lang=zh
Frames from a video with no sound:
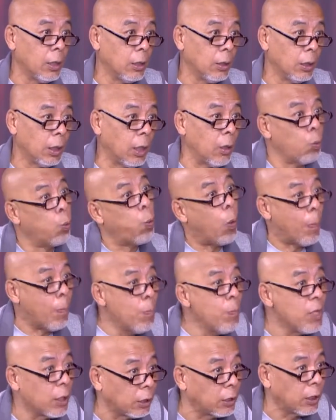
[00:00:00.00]
很文
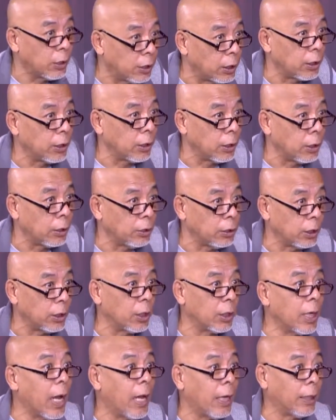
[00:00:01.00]
明的一个一个
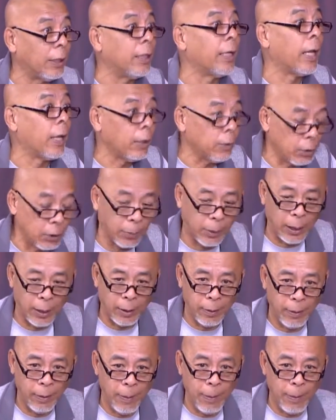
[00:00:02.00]
概念，是吧？